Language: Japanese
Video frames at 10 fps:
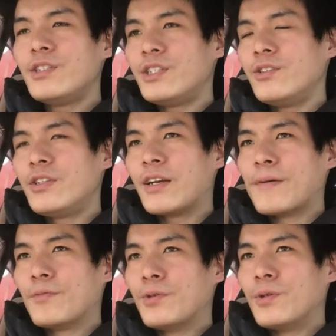ルしてるっていうか
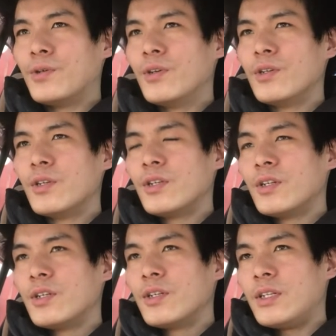も
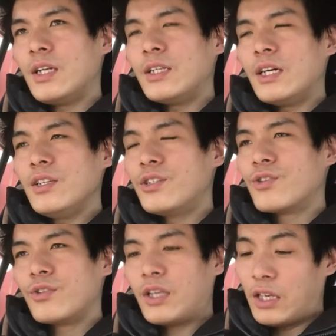うななんで
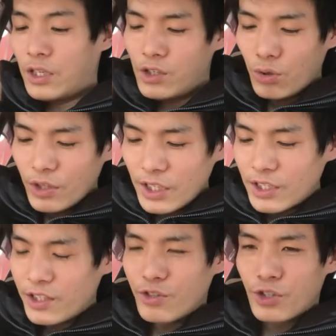しょうね1人当
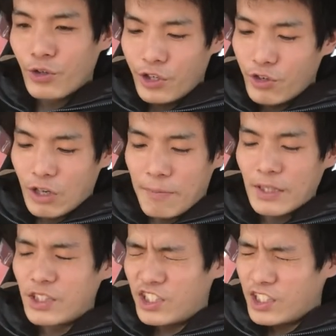たりの消費量が
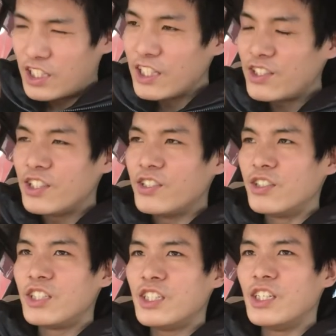まず違いすぎ
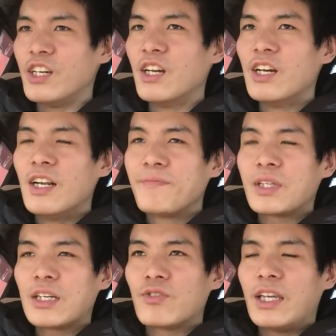るし
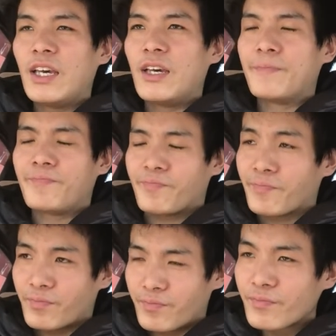あとね
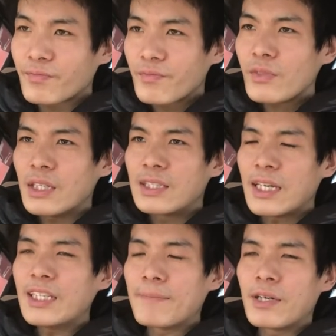
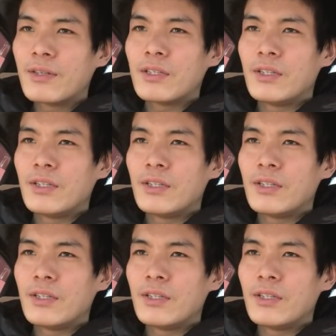埼玉